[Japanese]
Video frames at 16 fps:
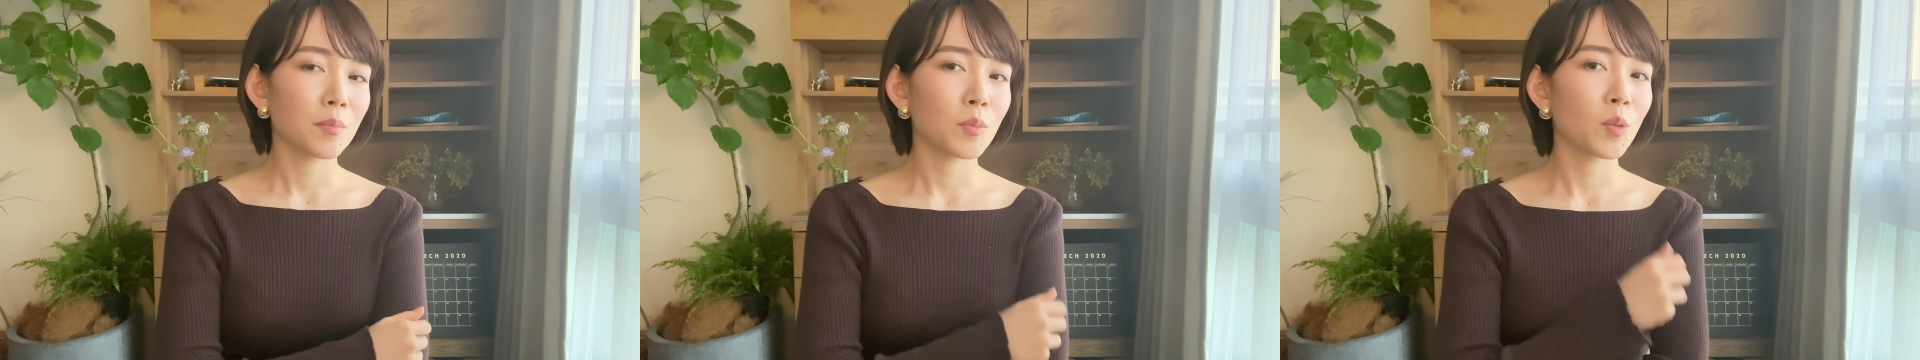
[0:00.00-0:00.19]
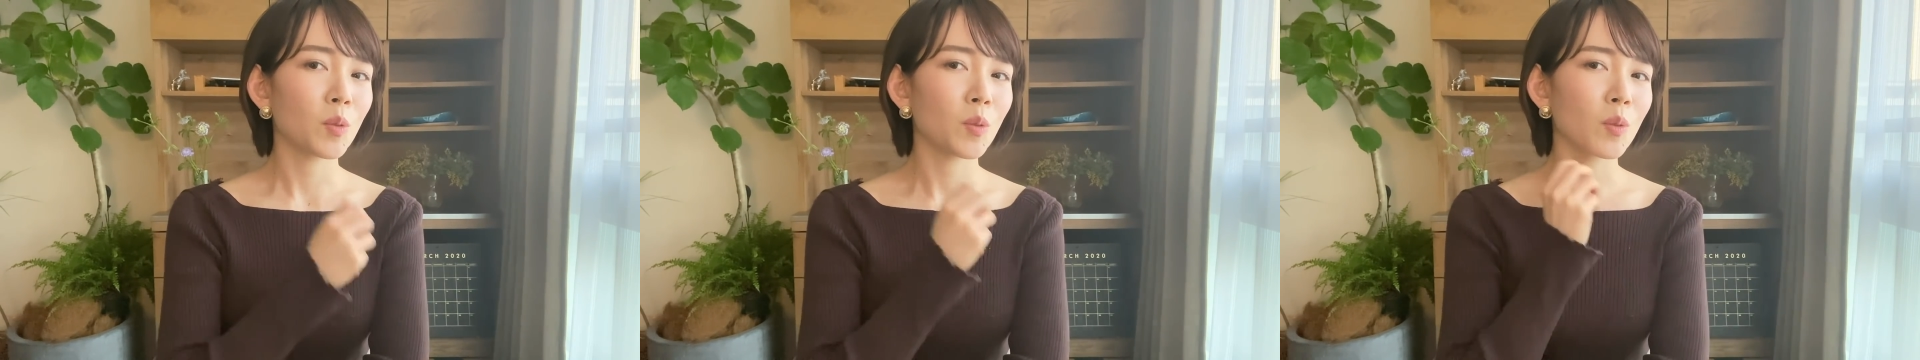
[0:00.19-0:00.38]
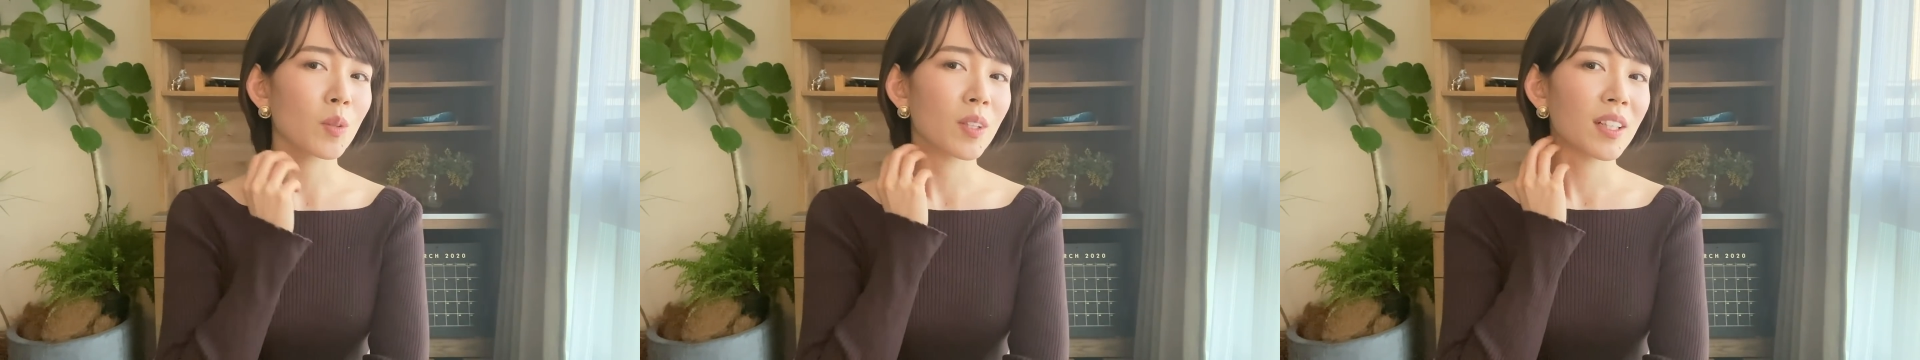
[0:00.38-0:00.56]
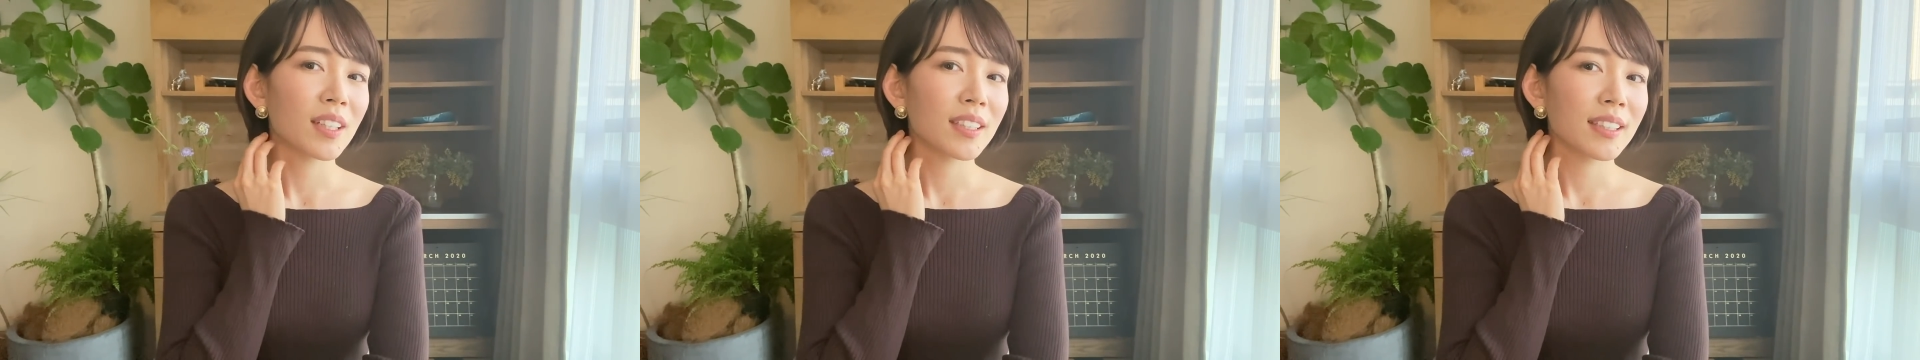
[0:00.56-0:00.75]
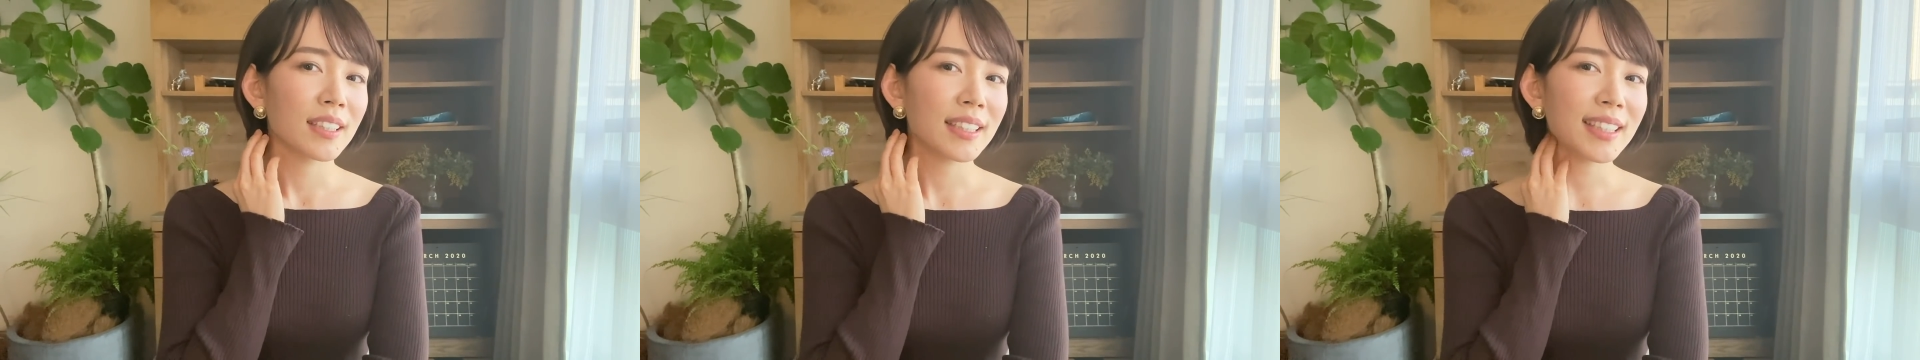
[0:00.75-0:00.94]
も
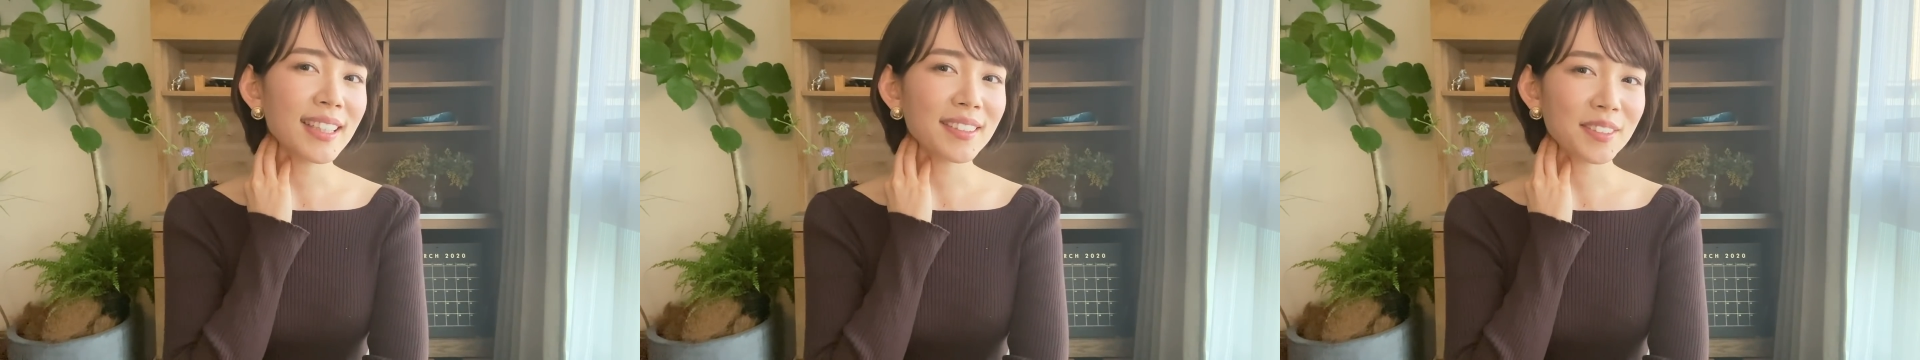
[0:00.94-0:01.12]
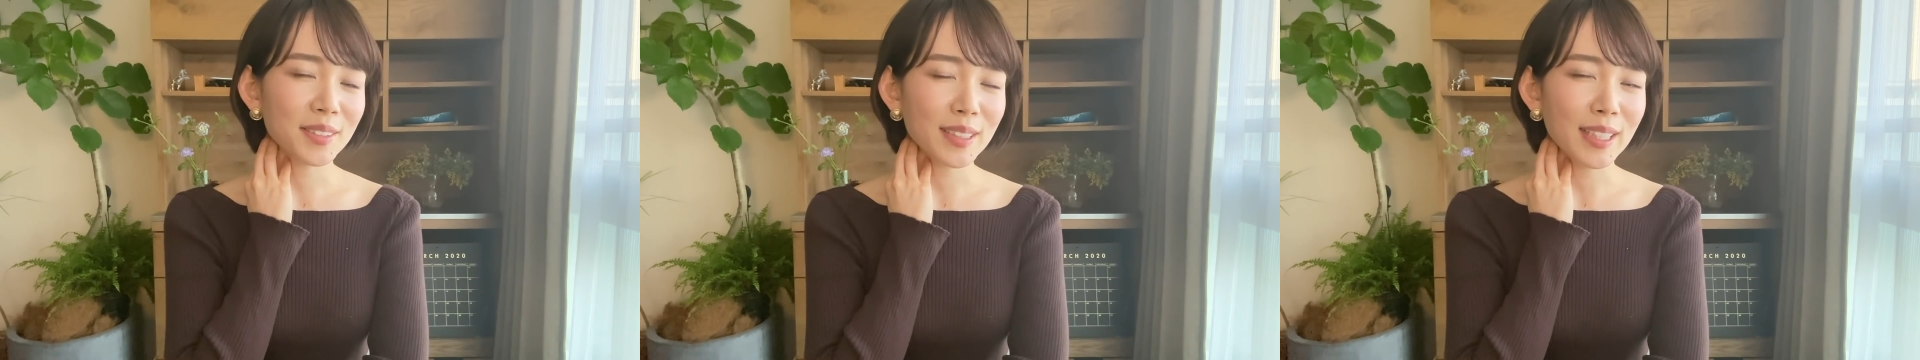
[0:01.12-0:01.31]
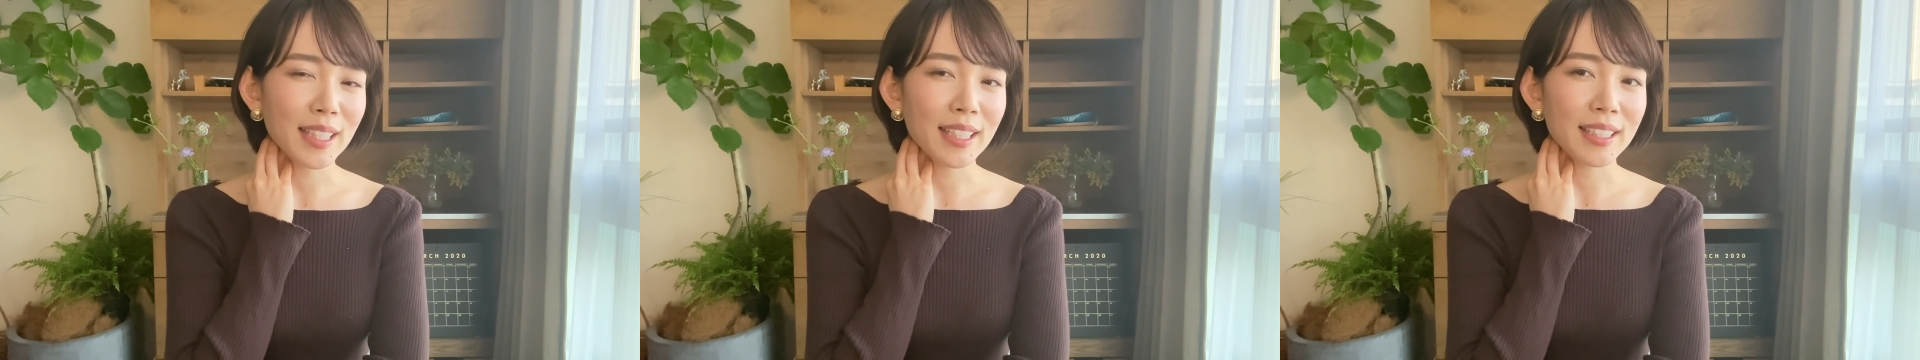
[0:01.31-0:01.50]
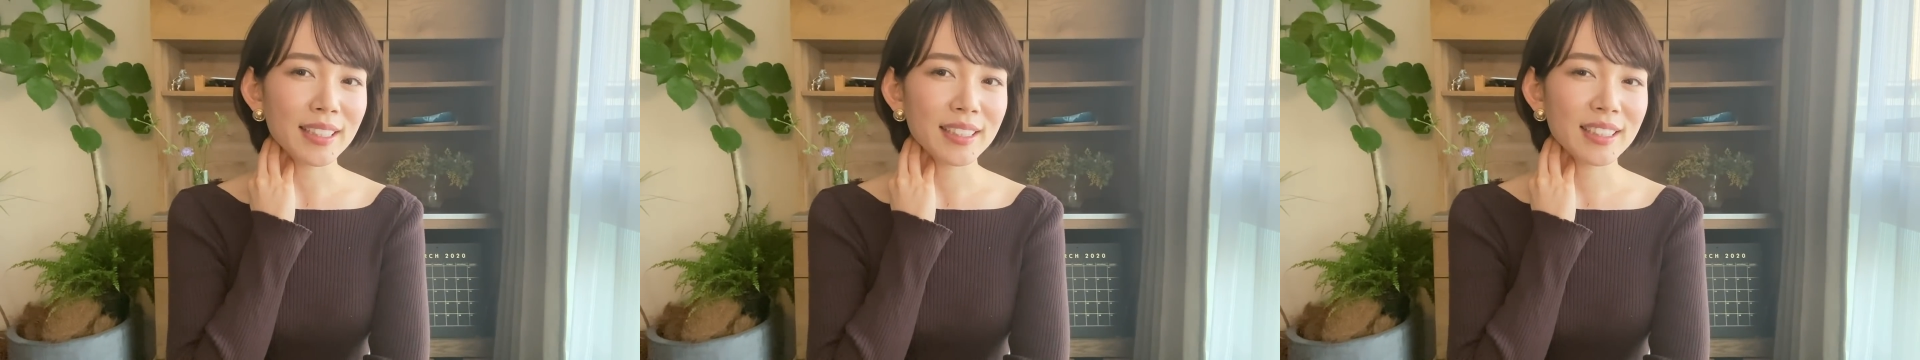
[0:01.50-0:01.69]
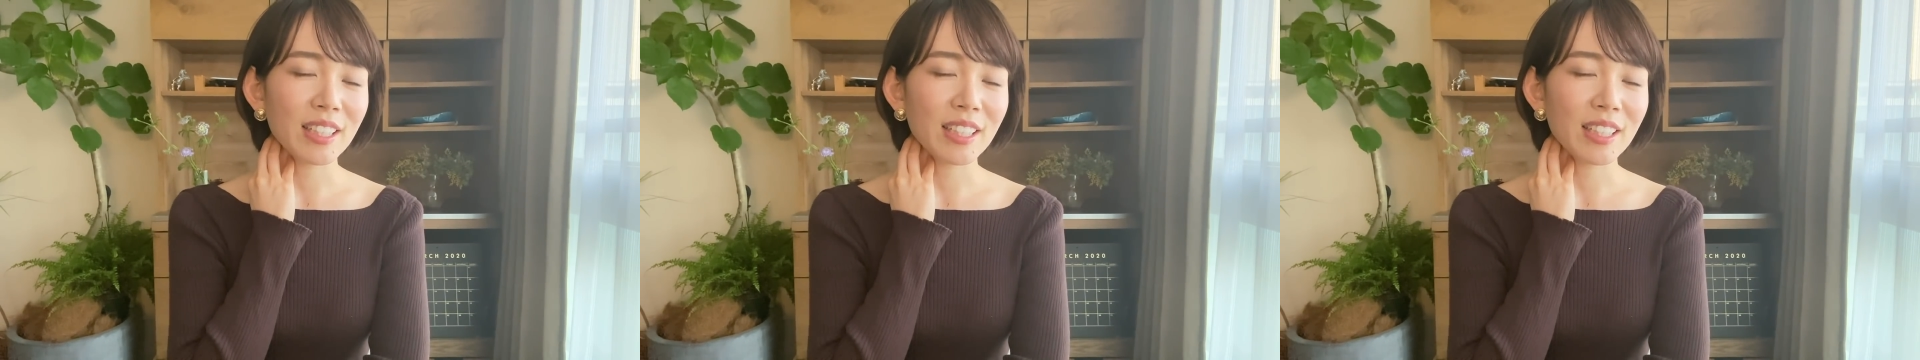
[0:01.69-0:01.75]
う痛くて